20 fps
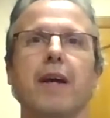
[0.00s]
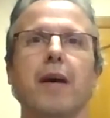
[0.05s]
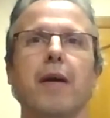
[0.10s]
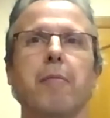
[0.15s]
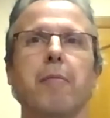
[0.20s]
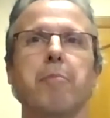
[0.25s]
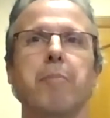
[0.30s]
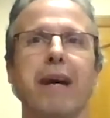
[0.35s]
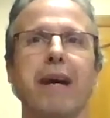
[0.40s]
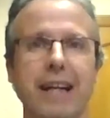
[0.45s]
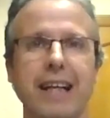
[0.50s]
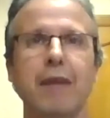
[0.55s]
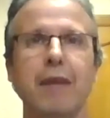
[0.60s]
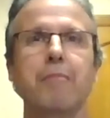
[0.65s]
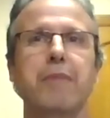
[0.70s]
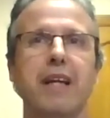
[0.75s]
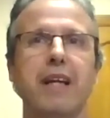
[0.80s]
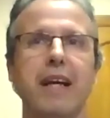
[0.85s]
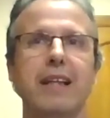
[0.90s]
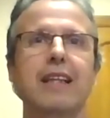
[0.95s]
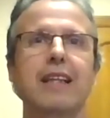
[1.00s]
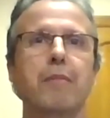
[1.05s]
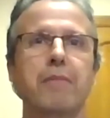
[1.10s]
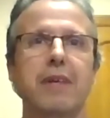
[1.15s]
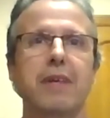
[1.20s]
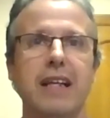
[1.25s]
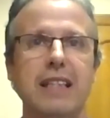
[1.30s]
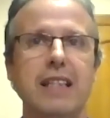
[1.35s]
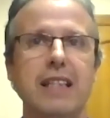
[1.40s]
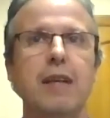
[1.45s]
ver cambiar
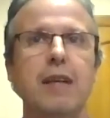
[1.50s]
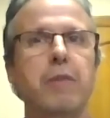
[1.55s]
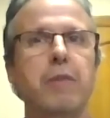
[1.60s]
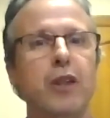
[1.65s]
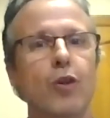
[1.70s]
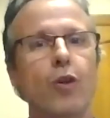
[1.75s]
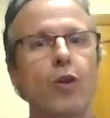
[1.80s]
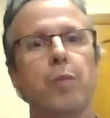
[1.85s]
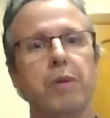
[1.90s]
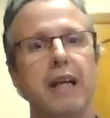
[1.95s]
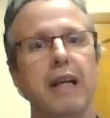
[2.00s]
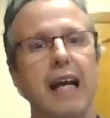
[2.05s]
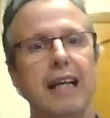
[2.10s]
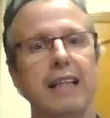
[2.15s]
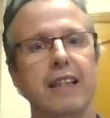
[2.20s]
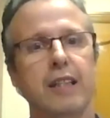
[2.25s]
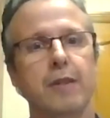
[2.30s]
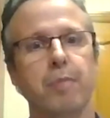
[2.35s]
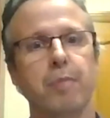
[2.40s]
también es el método Pilates.